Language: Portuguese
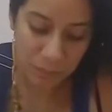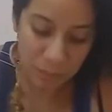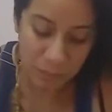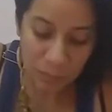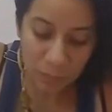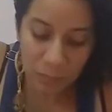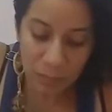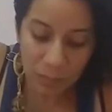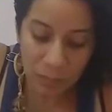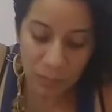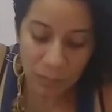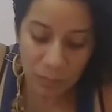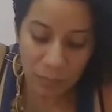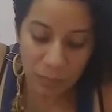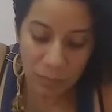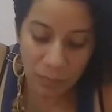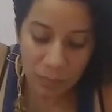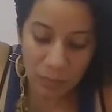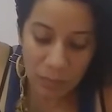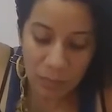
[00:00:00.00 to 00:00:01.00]
vai remover a
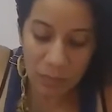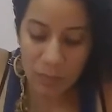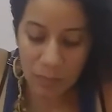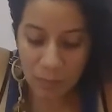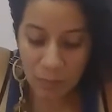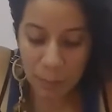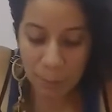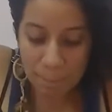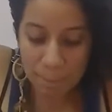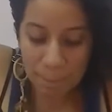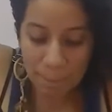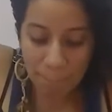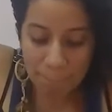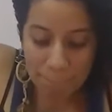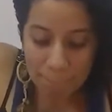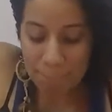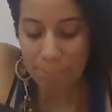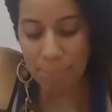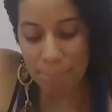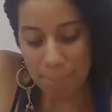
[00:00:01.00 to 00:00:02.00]
primeira capa que
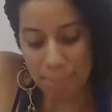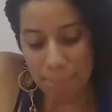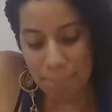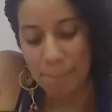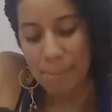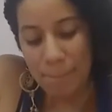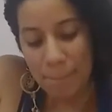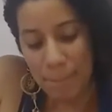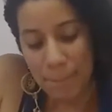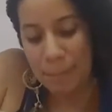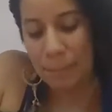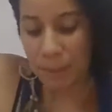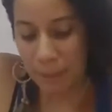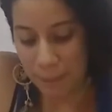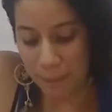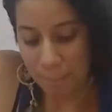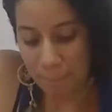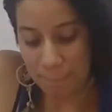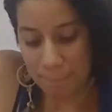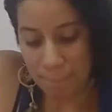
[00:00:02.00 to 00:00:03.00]
protege os fios de
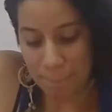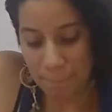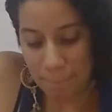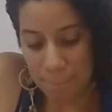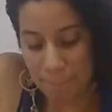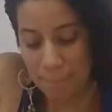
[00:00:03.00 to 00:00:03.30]
cobre.